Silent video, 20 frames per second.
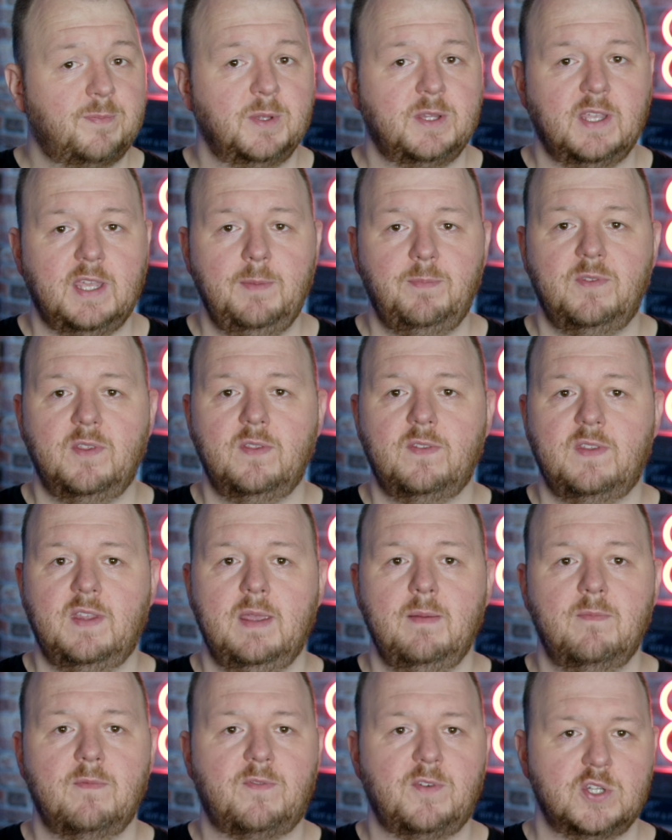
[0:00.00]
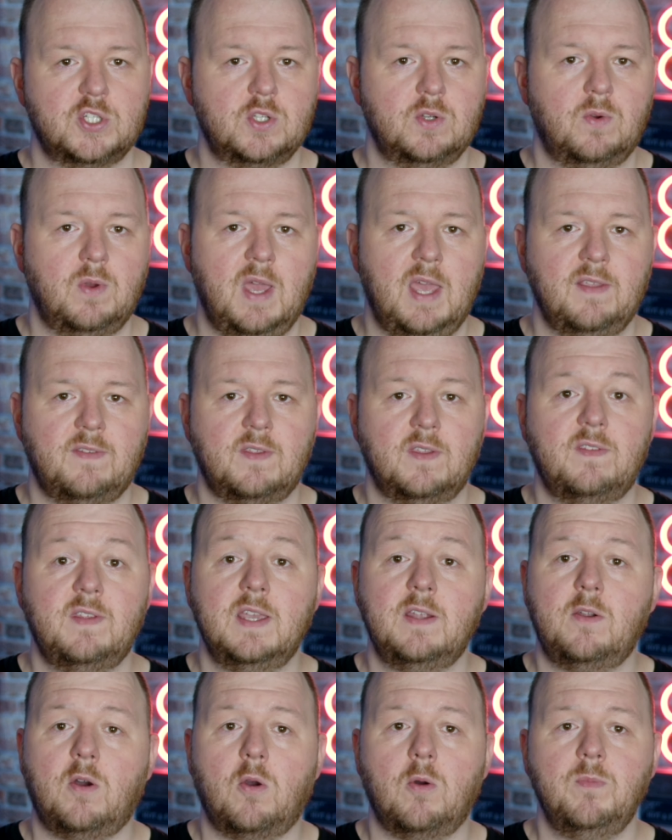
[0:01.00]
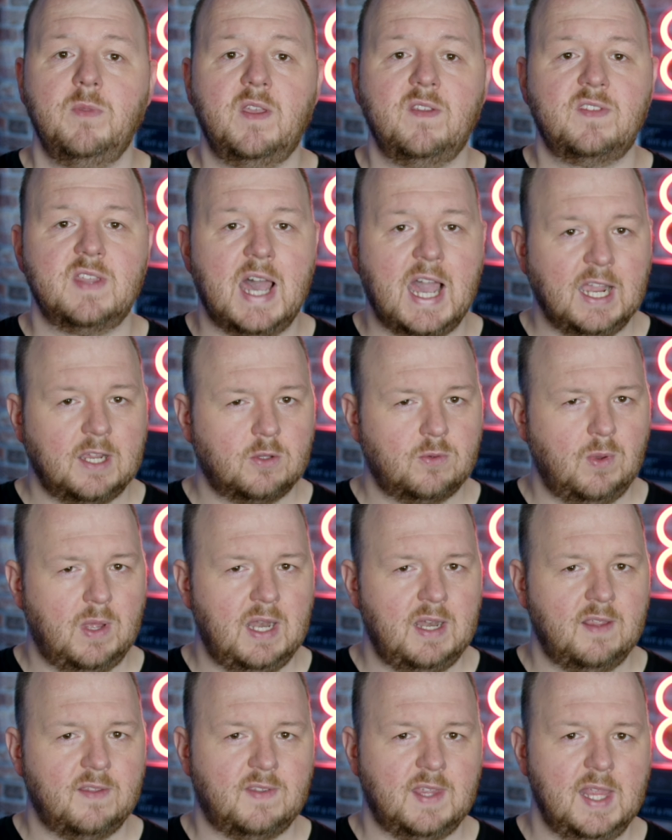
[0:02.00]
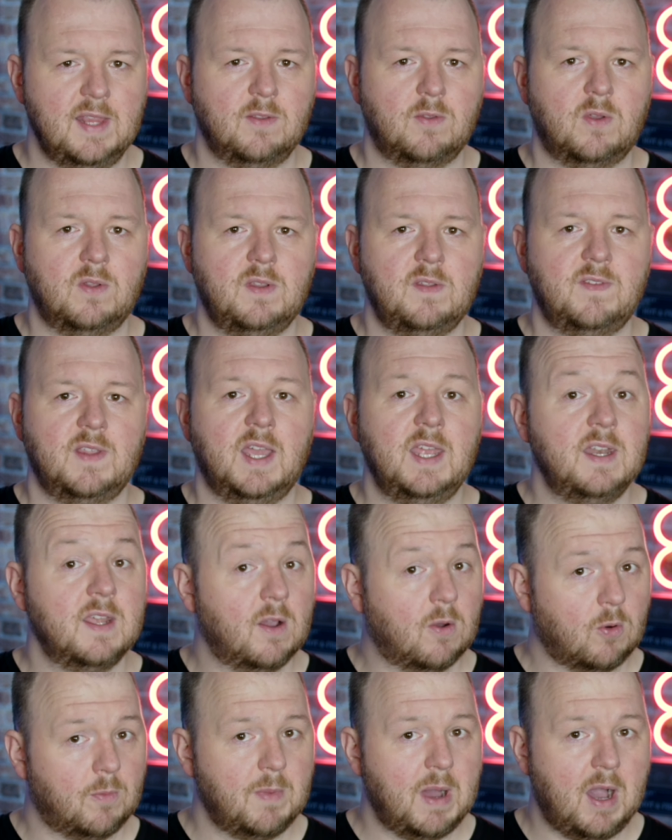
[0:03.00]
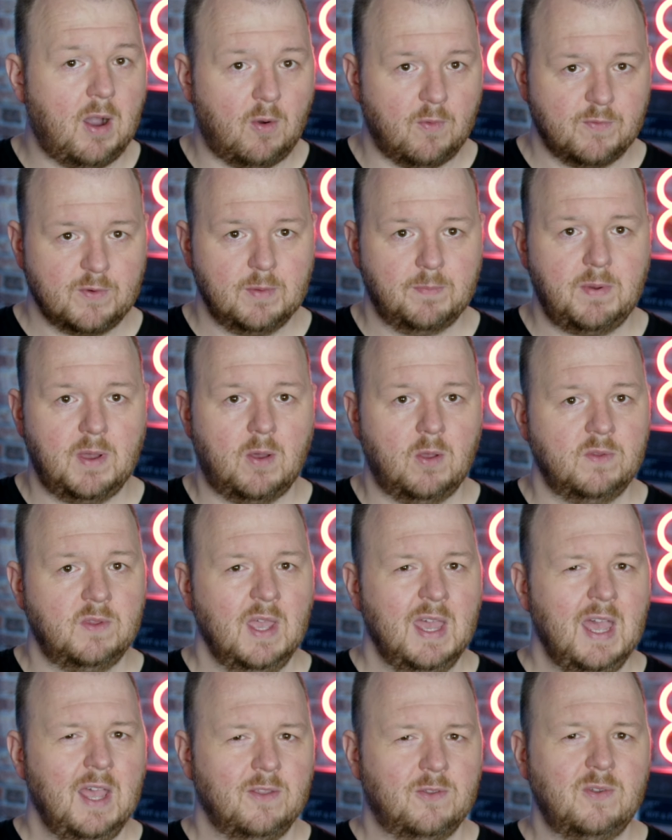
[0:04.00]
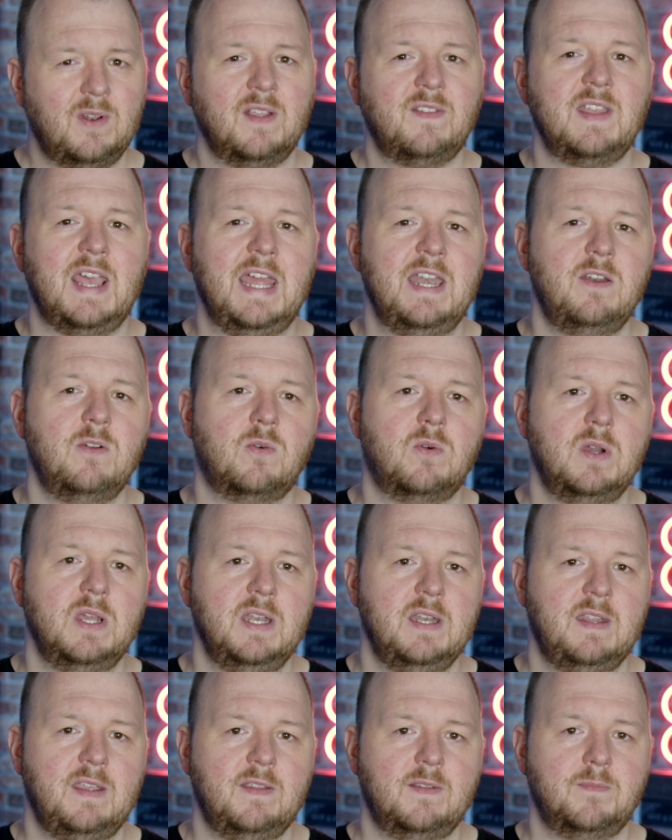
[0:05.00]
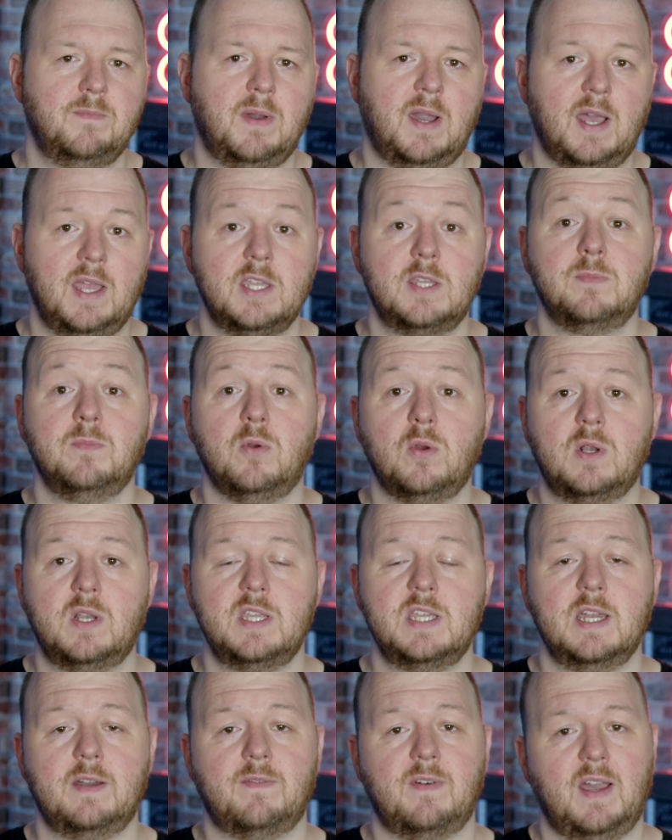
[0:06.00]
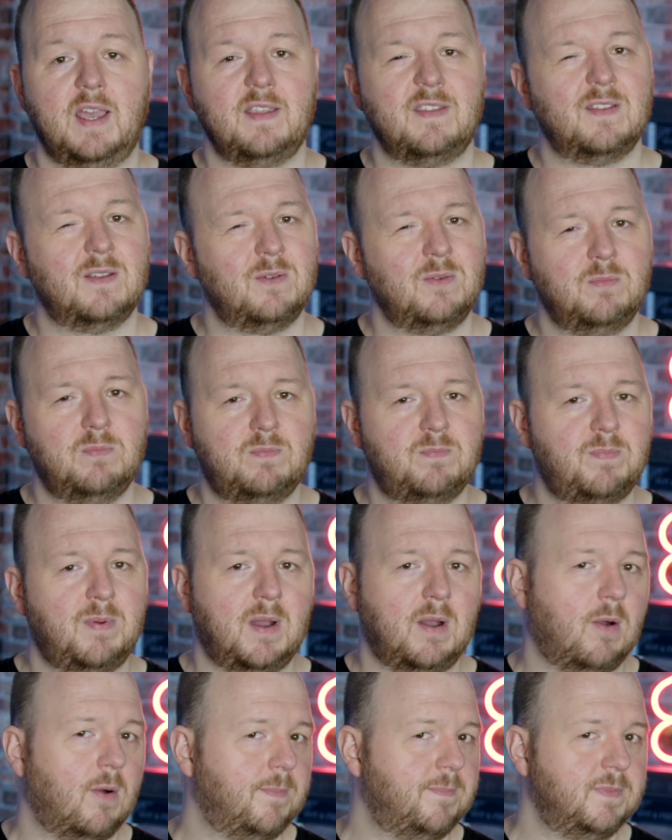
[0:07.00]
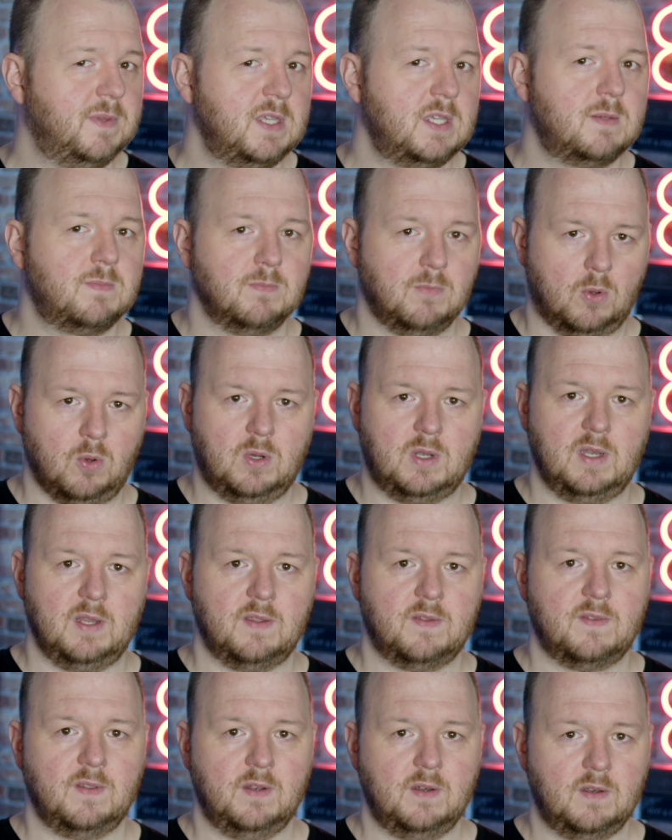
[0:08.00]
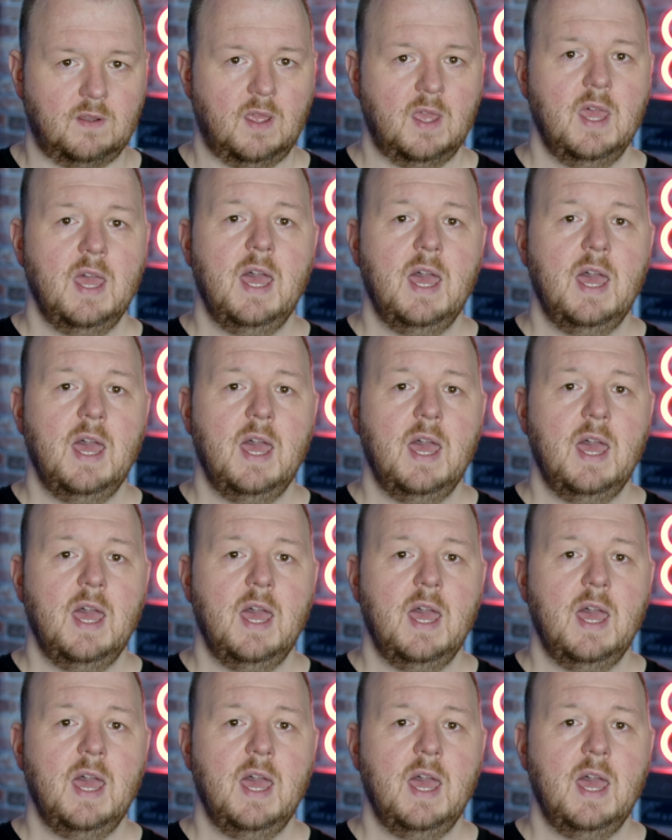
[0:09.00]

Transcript: Betriebssystem Vision OS ist jedoch um das aktuelle Sensordesign herum aufgebaut, sodass Änderungen in diesem Bereich möglicherweise überhaupt nicht möglich sind.